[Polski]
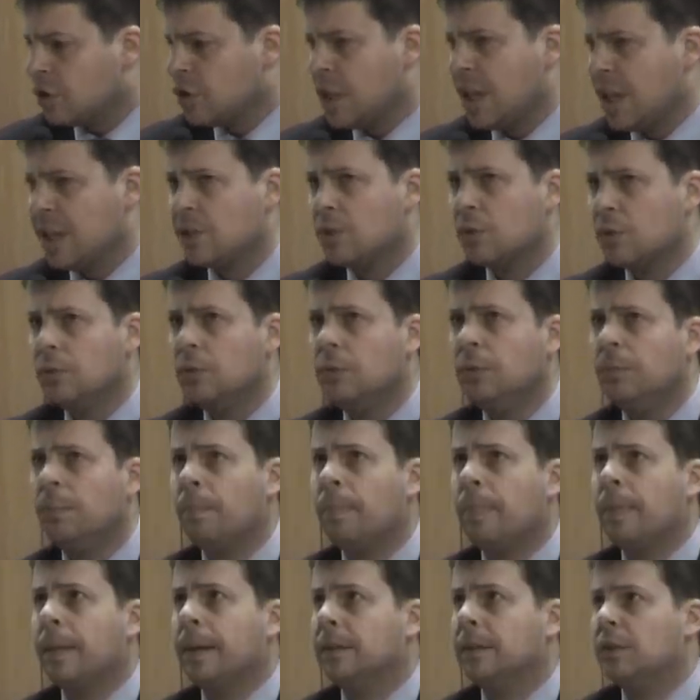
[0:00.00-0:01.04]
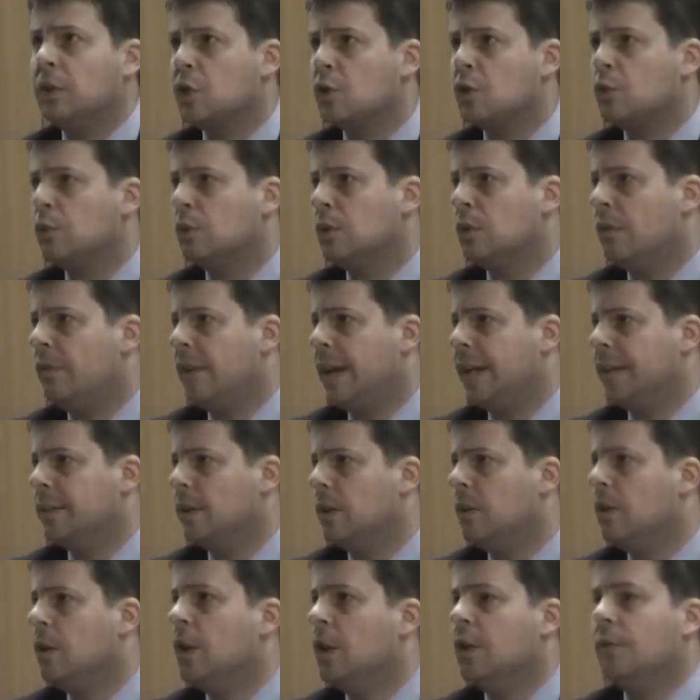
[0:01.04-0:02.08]
czasu
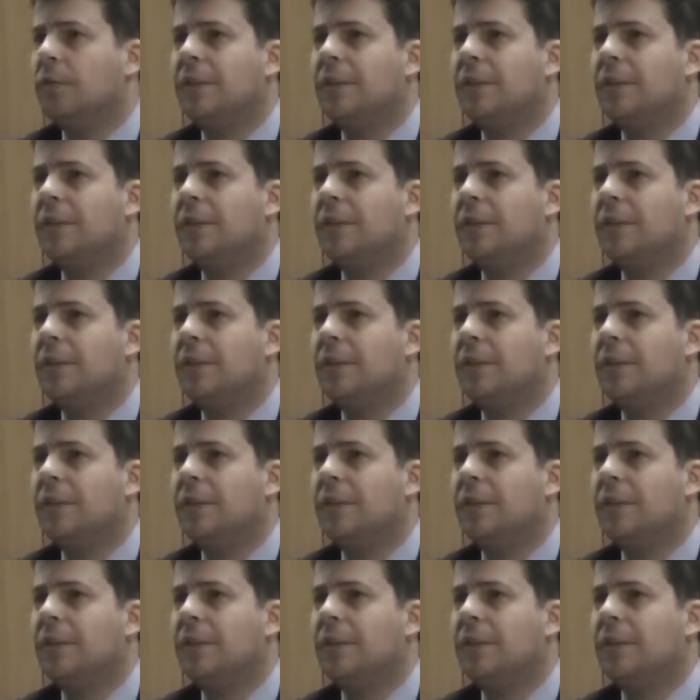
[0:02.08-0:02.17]
dyskutowano,